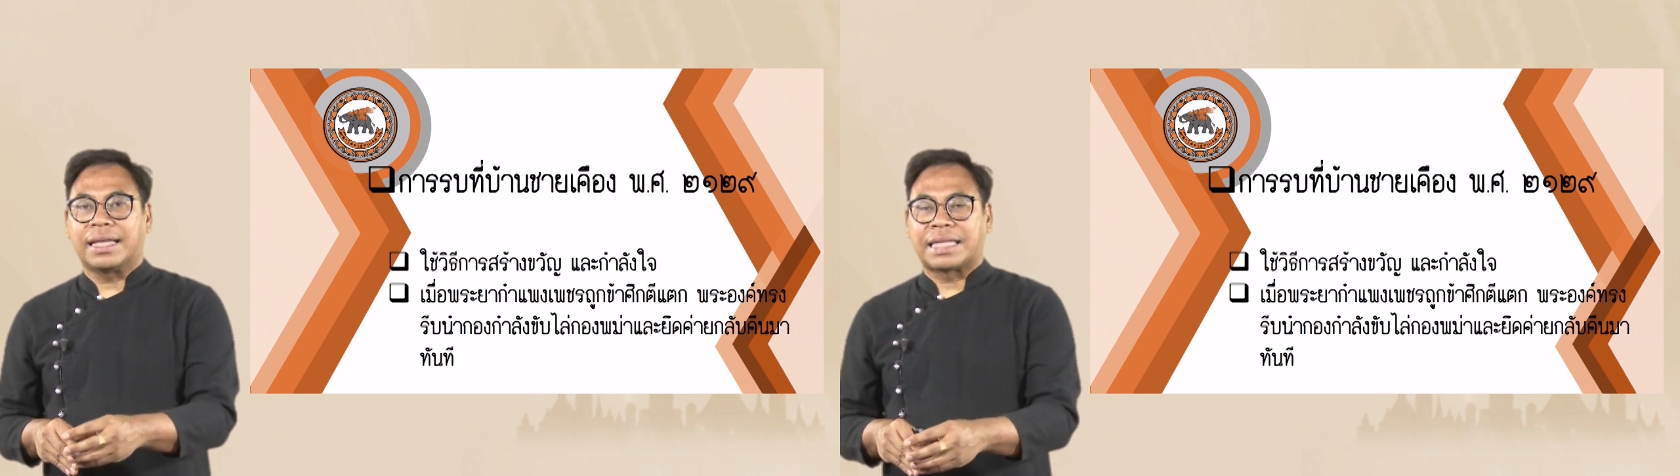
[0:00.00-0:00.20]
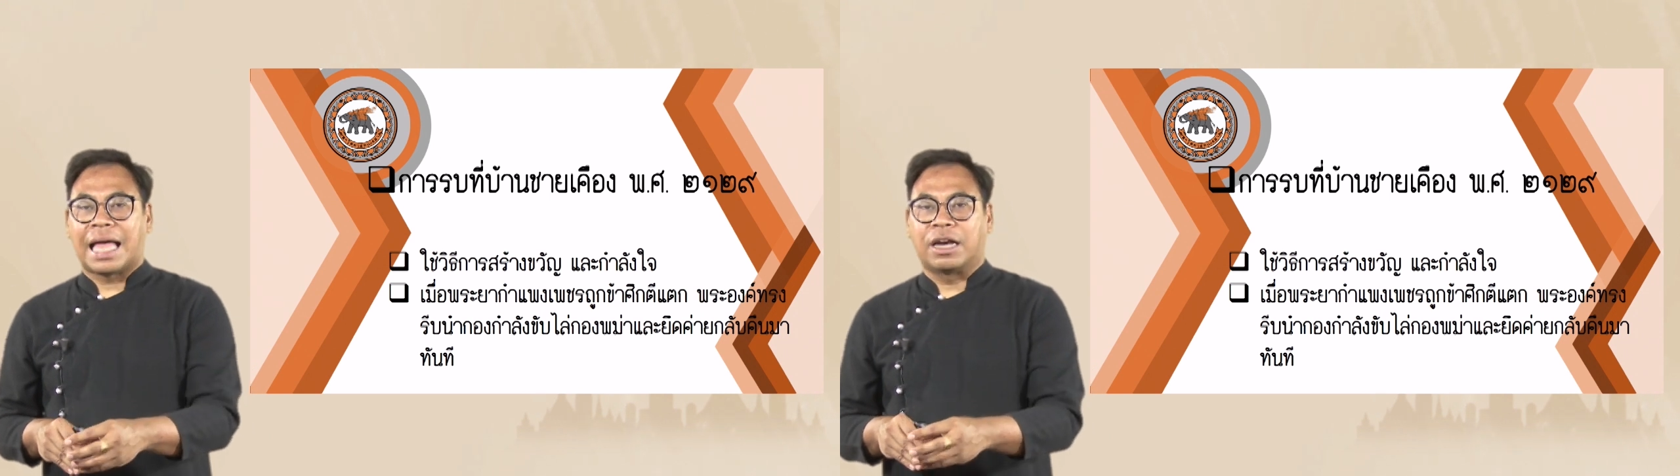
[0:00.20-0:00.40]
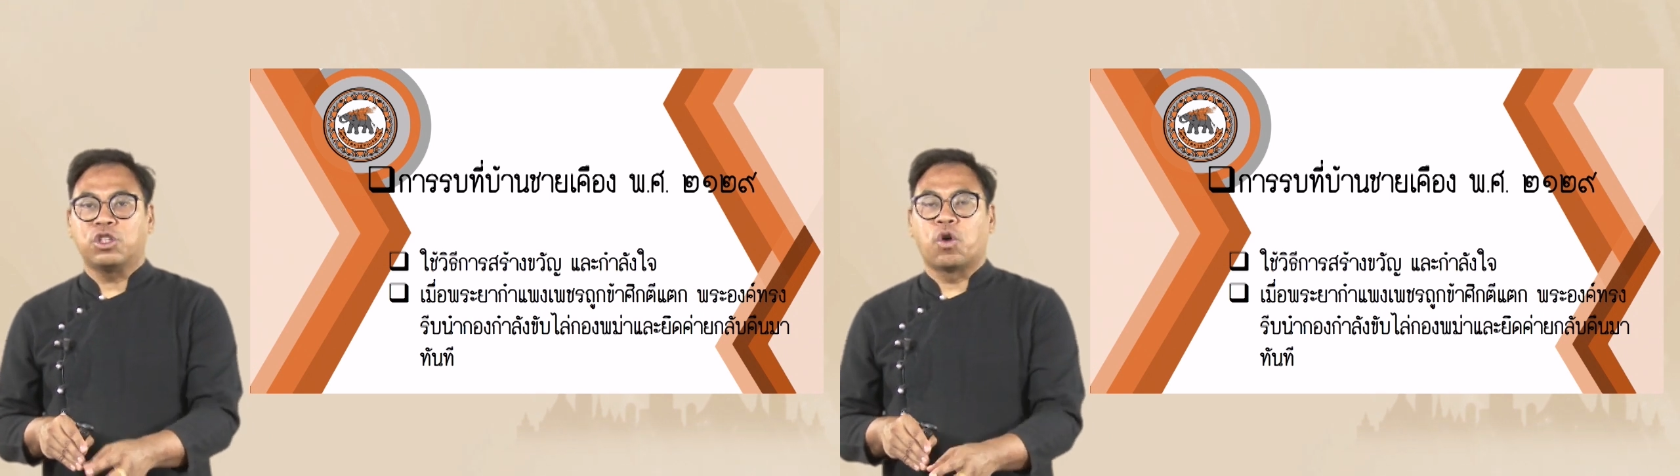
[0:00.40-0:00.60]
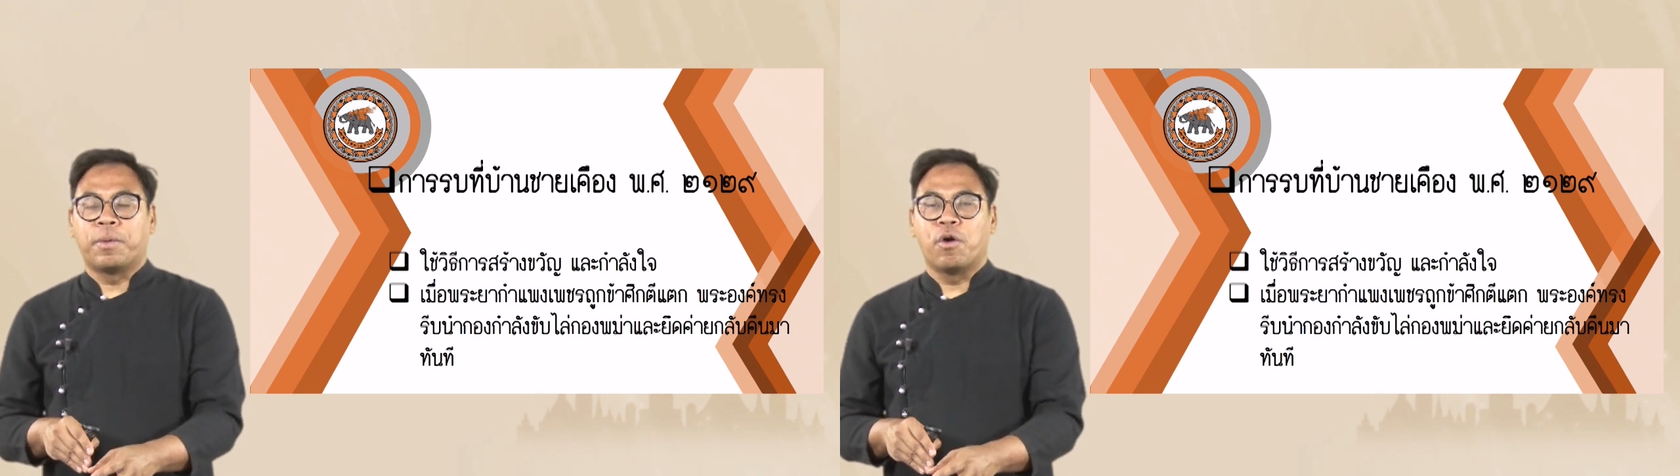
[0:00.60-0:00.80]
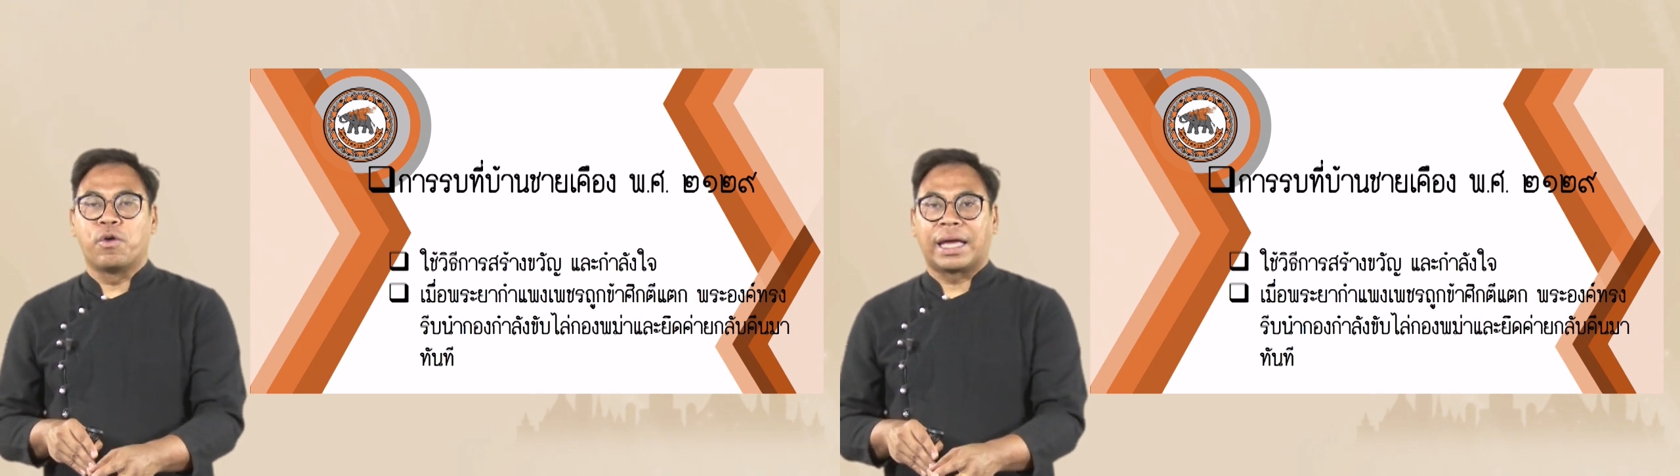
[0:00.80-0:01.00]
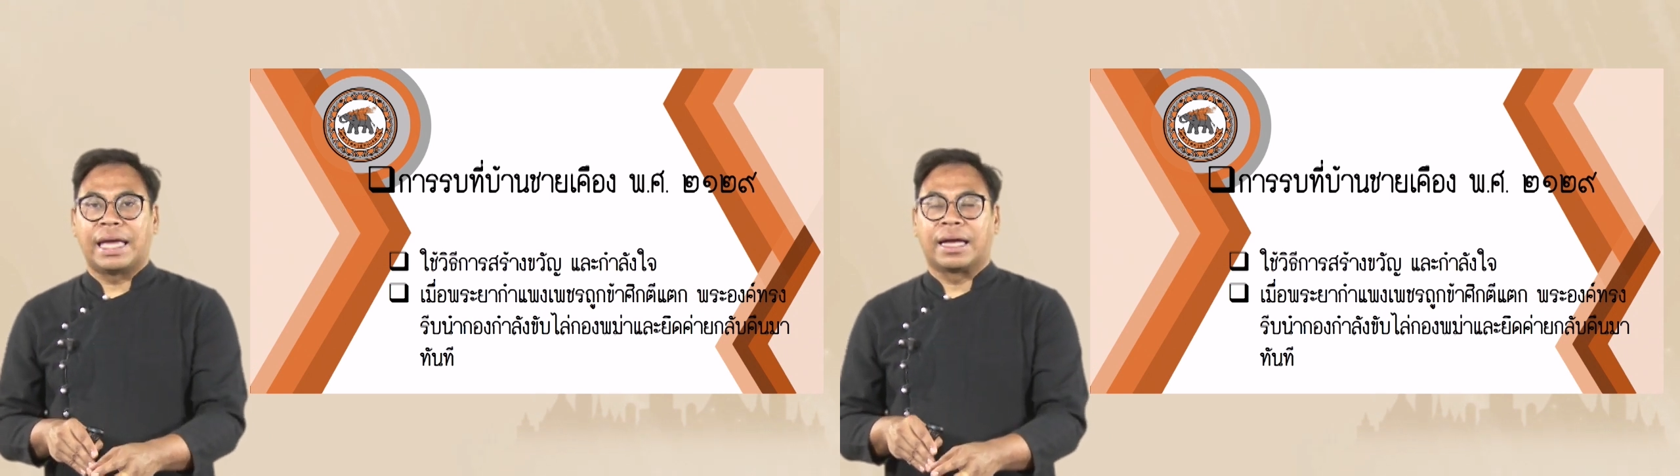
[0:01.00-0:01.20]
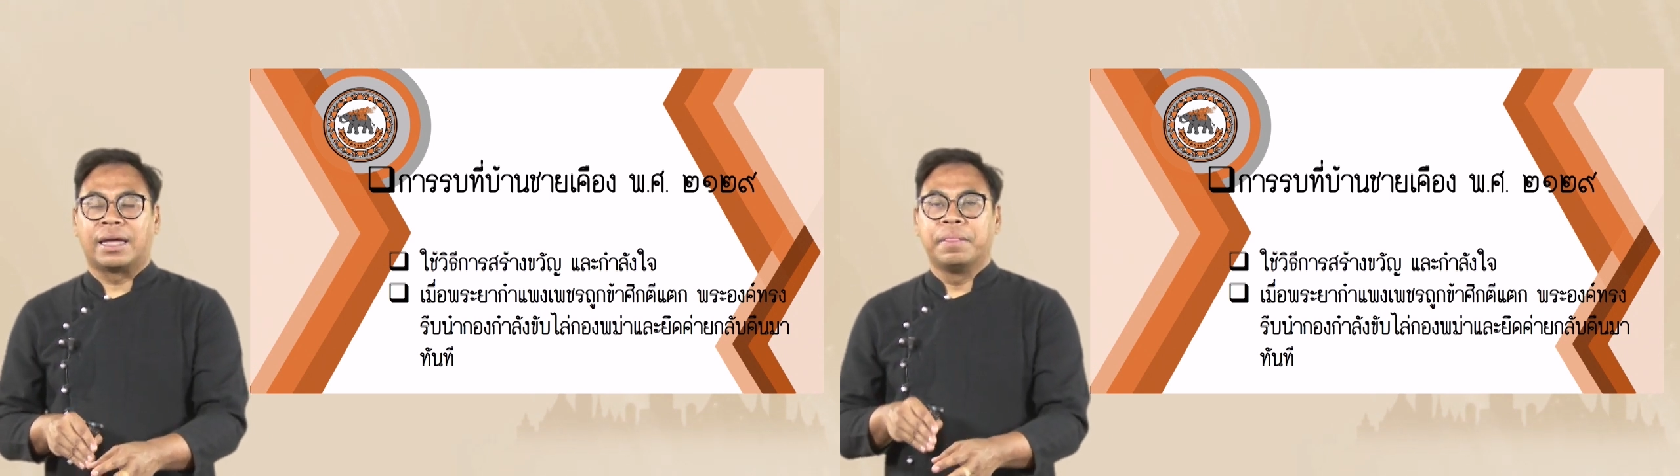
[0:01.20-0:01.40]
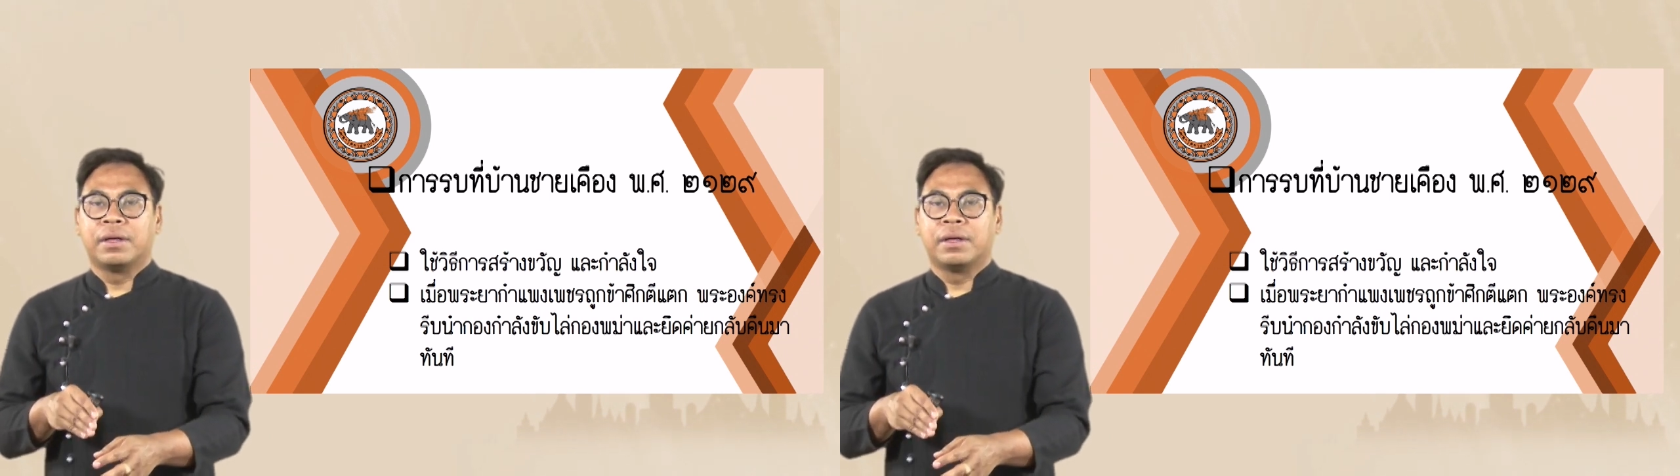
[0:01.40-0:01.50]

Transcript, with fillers: ต่างๆ ด้วยตัวพระองค์เอง